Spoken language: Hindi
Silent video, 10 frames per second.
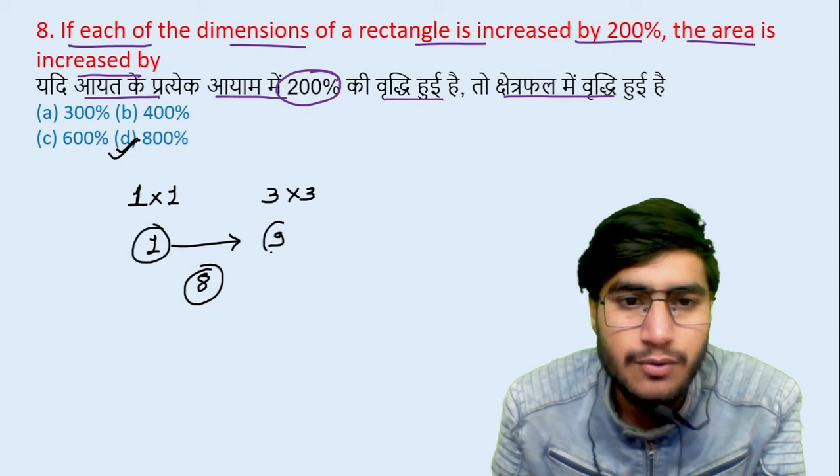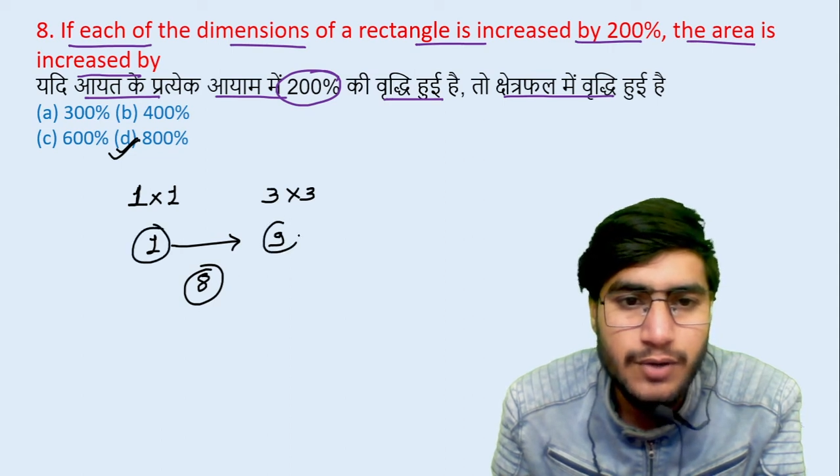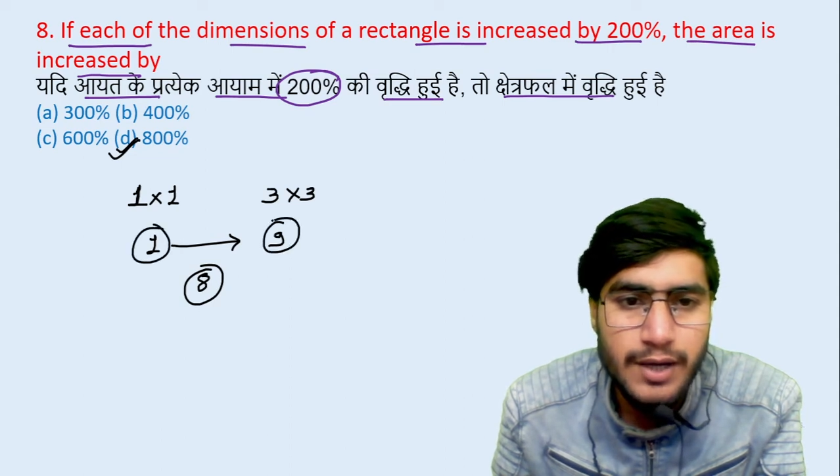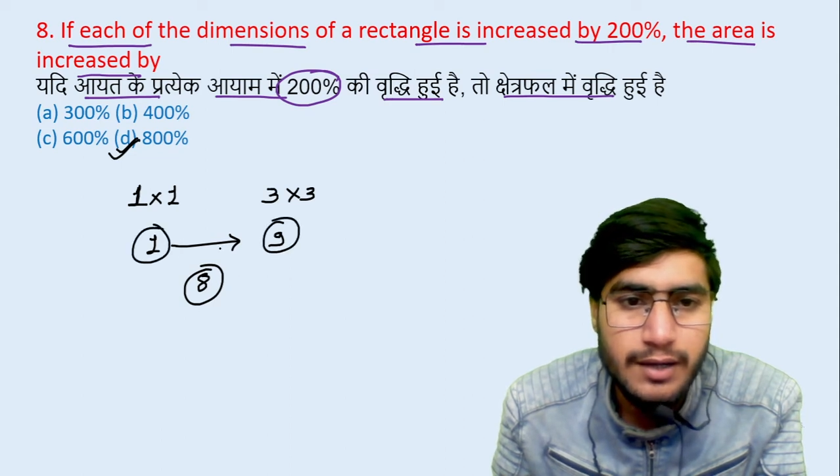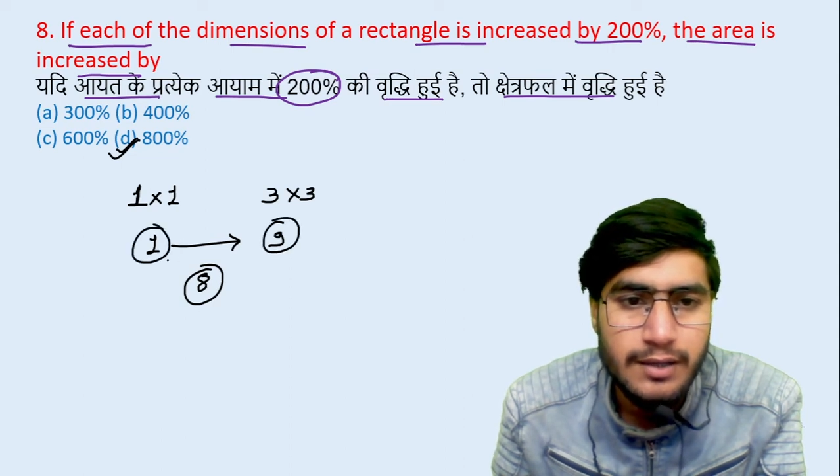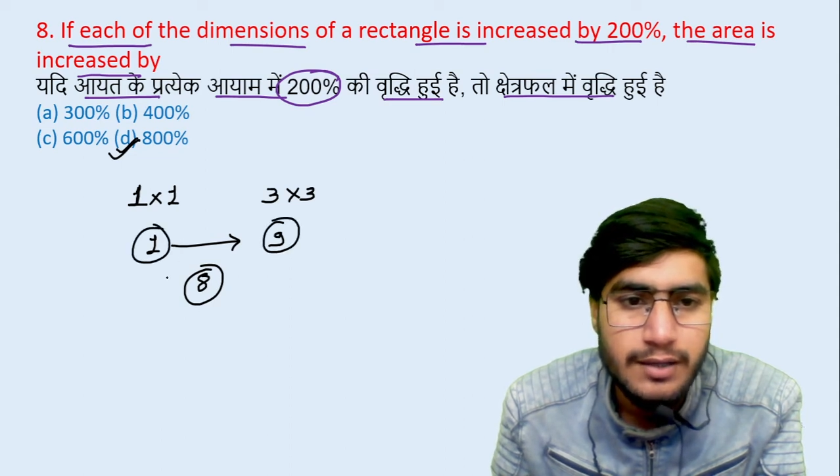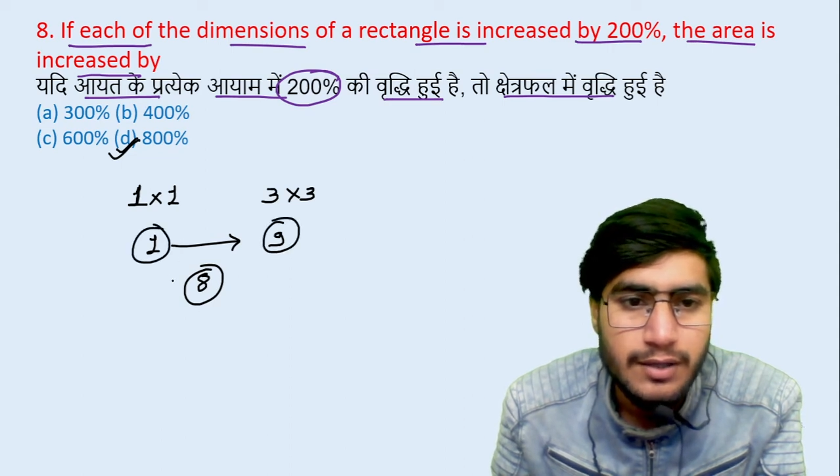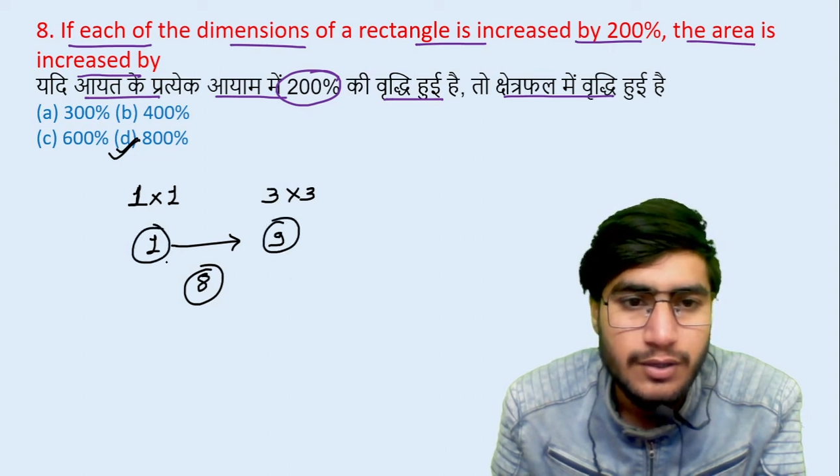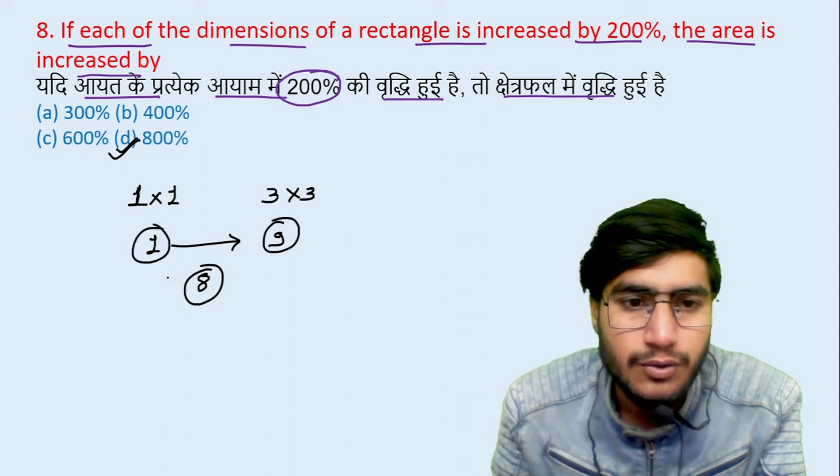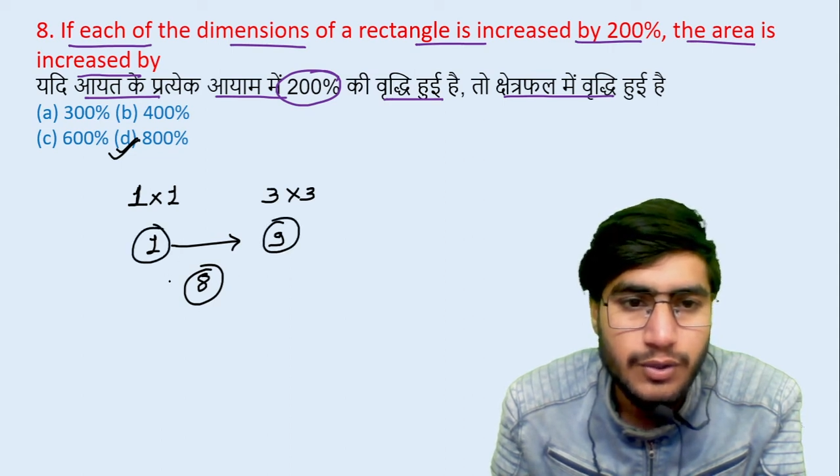गया
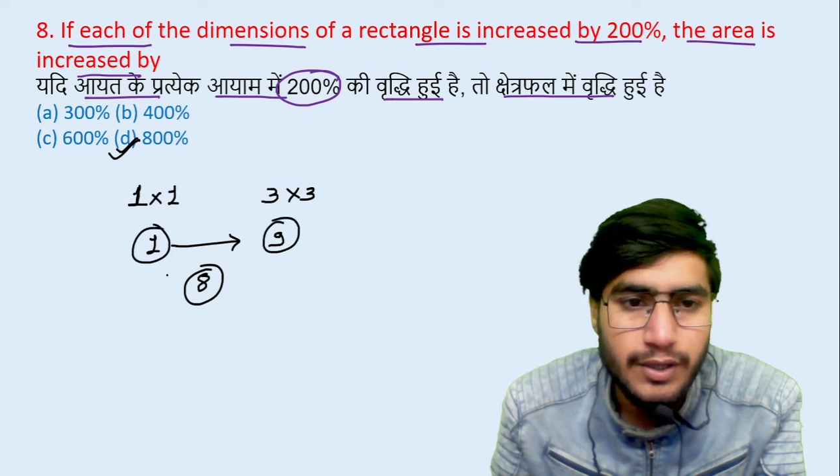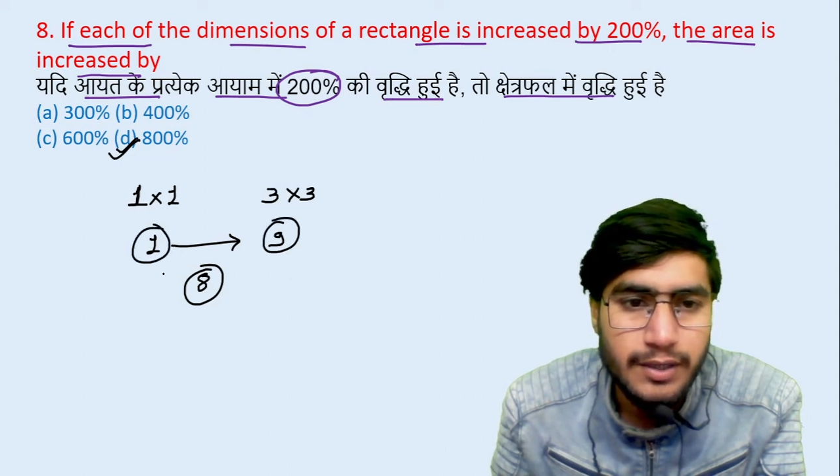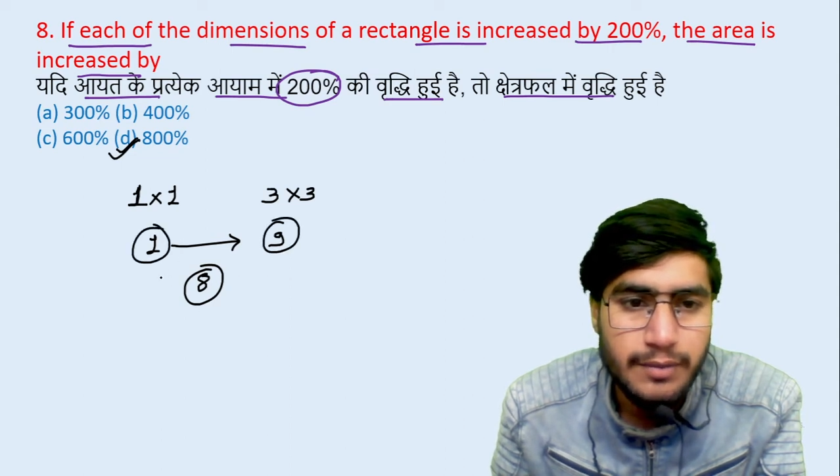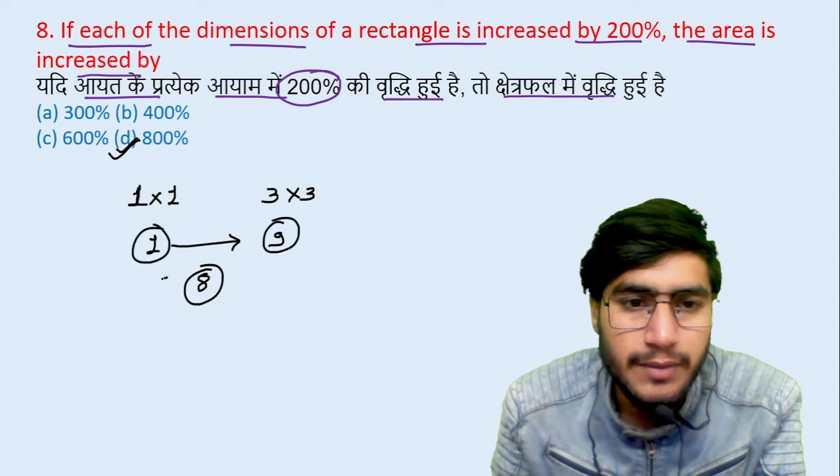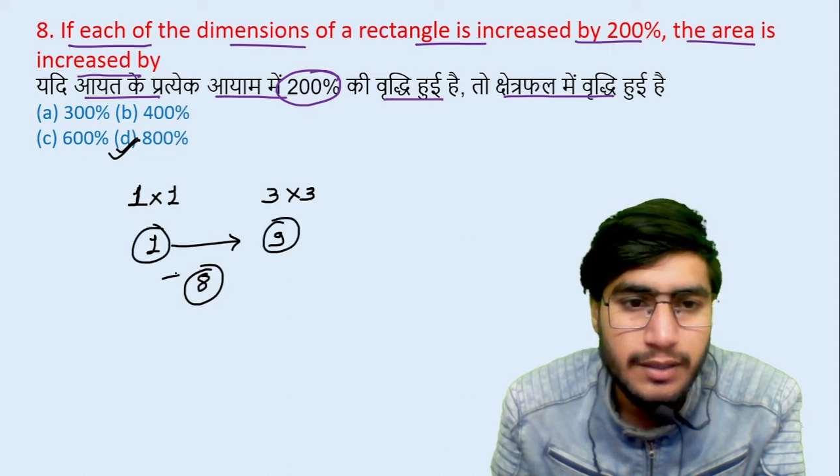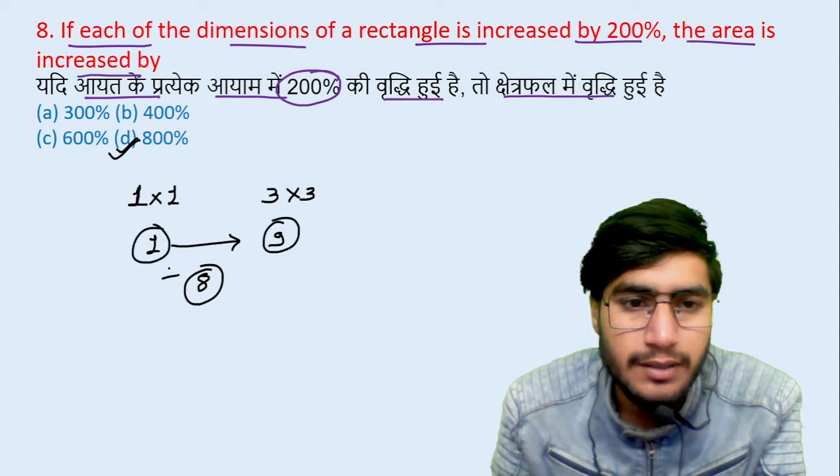तो एक में